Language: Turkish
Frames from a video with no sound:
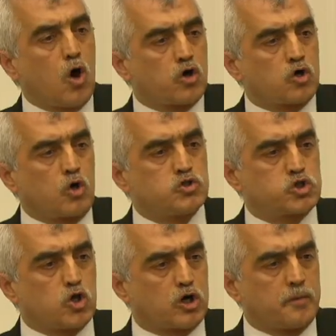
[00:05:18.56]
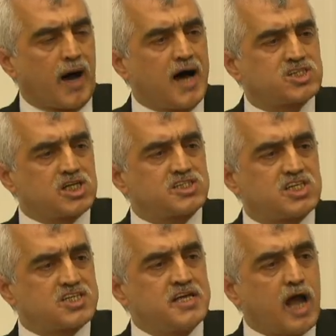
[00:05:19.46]
doğru konuşuyorum. Asıl
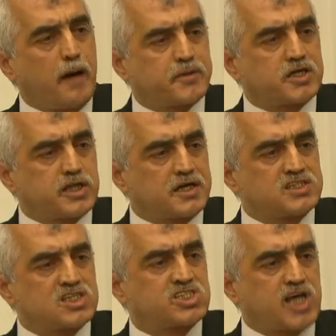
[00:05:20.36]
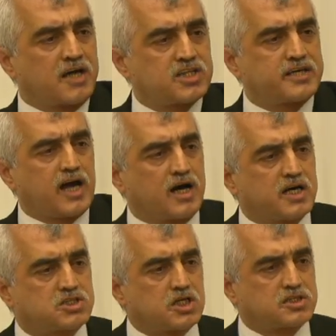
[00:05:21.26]
sizin yaptıklarınız
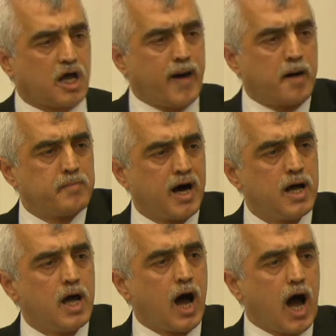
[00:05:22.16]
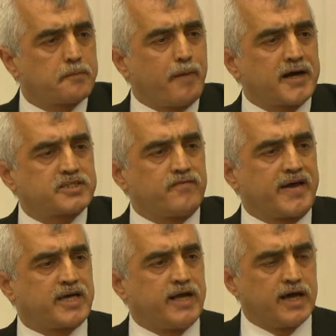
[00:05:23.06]
sahtekarlıktır tamam mı? AK Parti
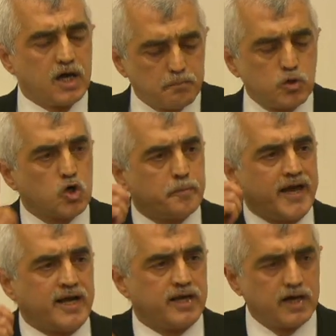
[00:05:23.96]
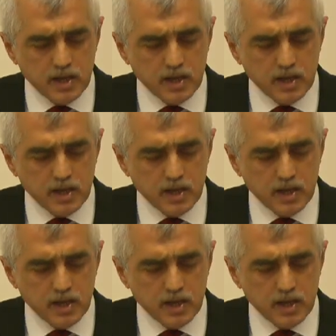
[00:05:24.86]
vekili bunu bil.